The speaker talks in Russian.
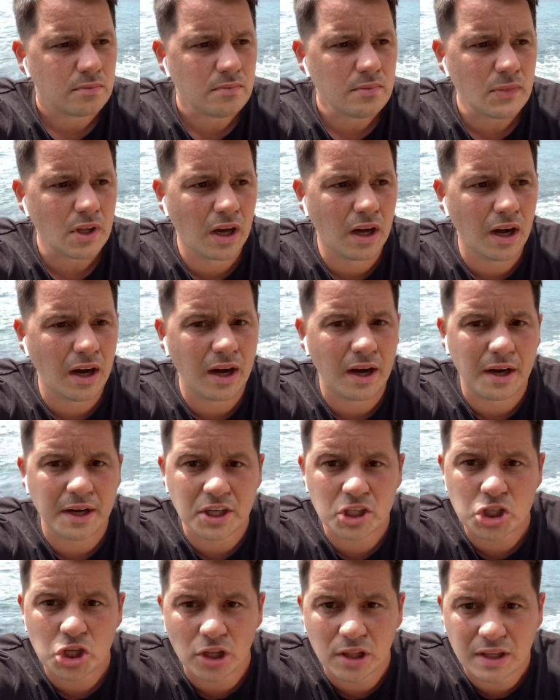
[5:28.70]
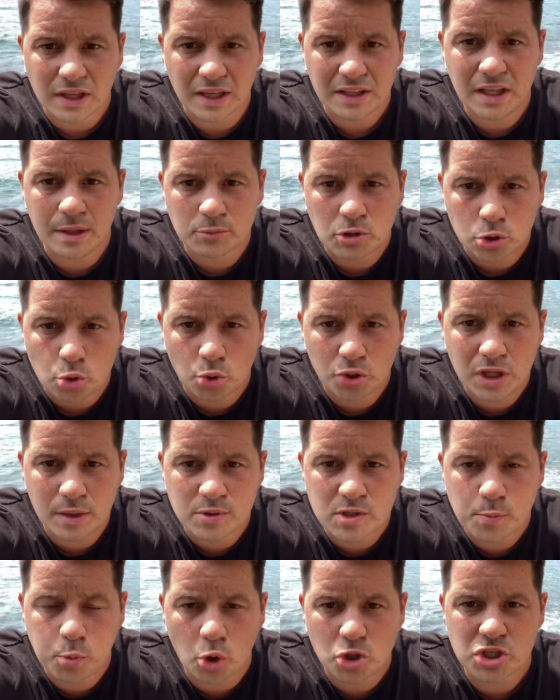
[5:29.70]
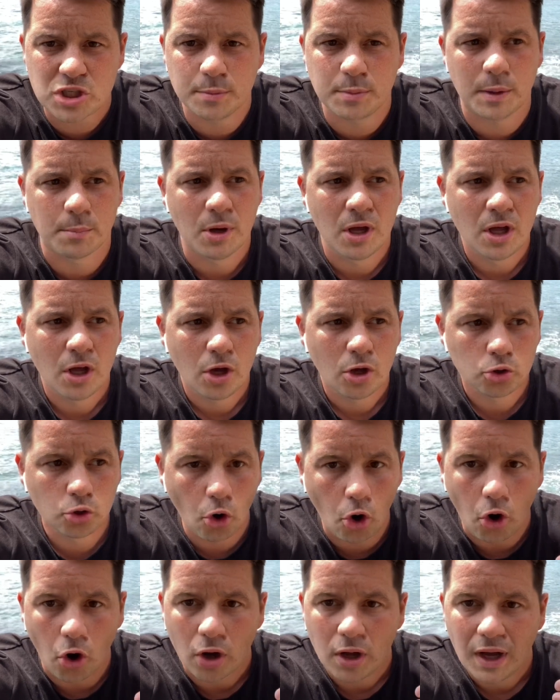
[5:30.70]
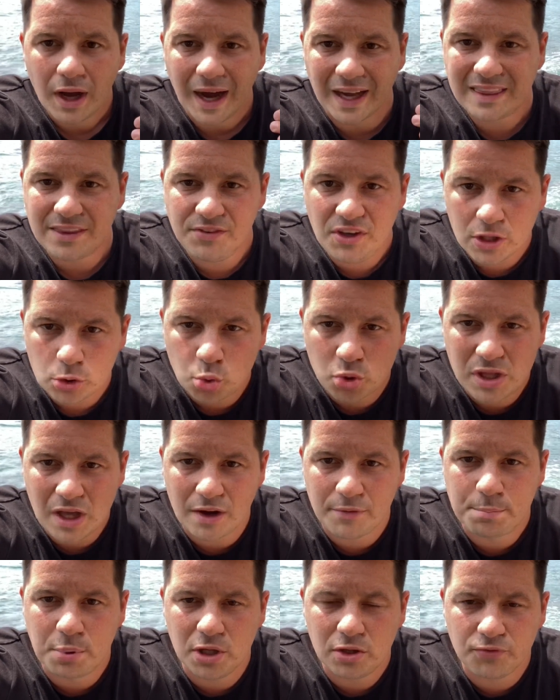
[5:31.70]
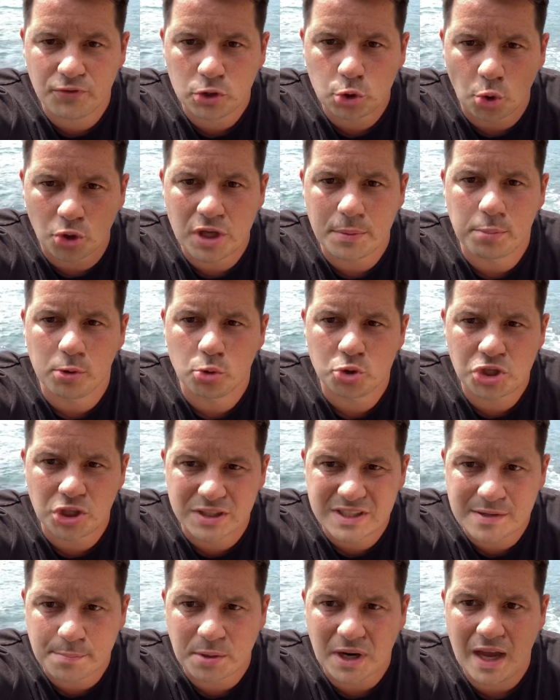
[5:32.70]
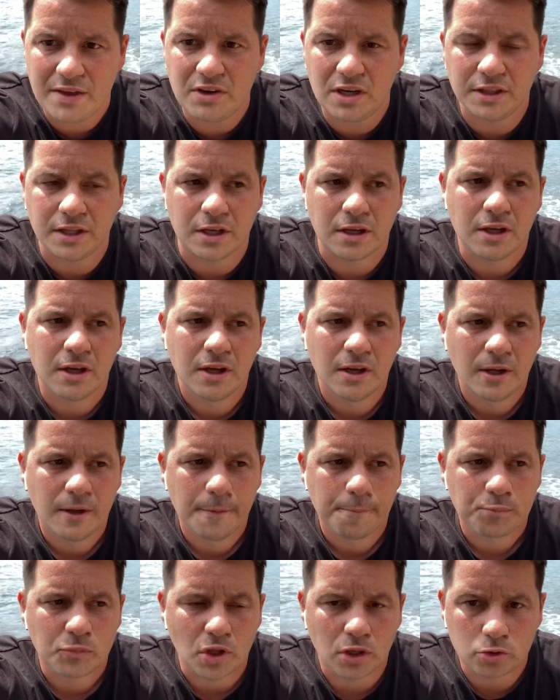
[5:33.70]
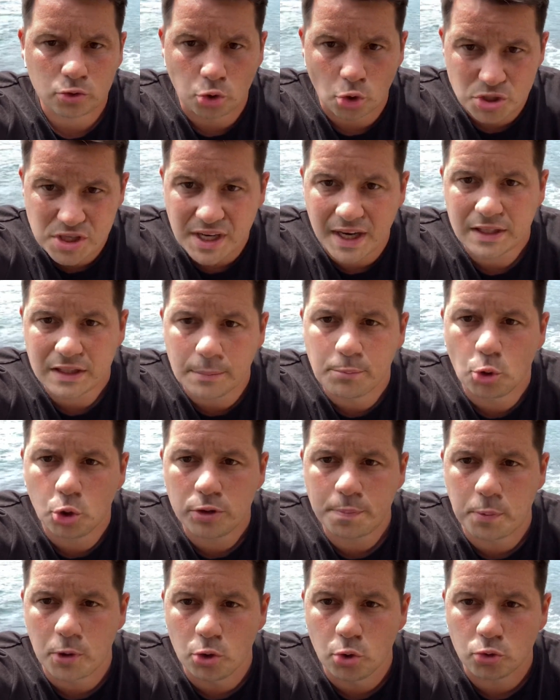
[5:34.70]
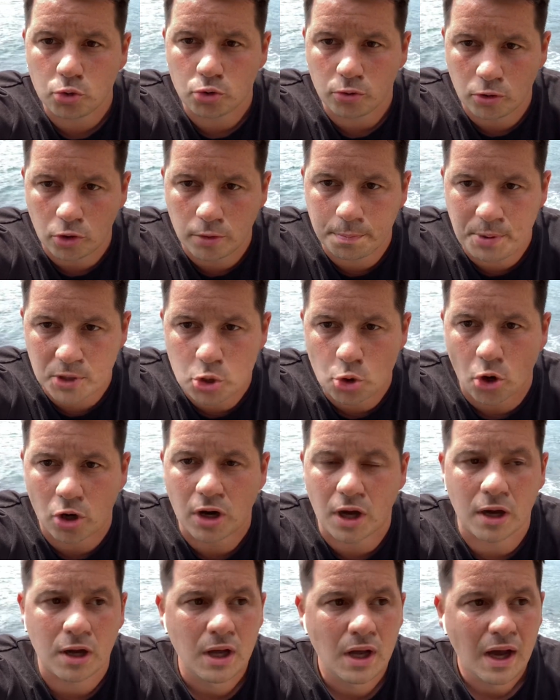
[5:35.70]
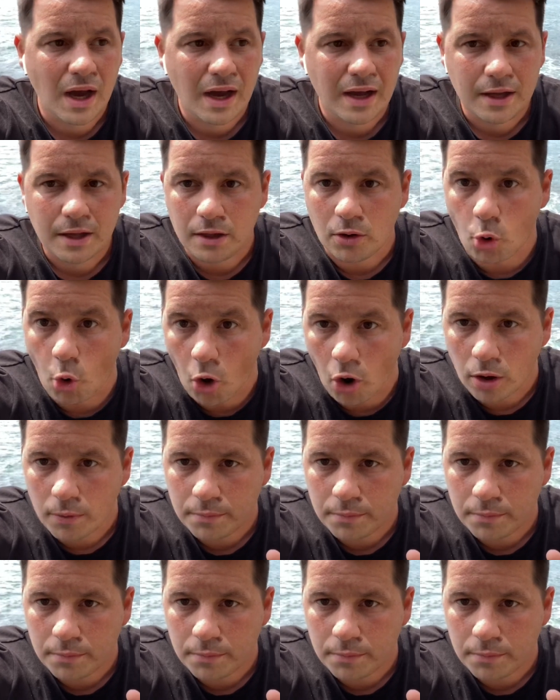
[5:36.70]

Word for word: э, решил каким-то другим способом, но ответ у тебя в итоге получился правильный, то за это будет плю, э, пятерка. О,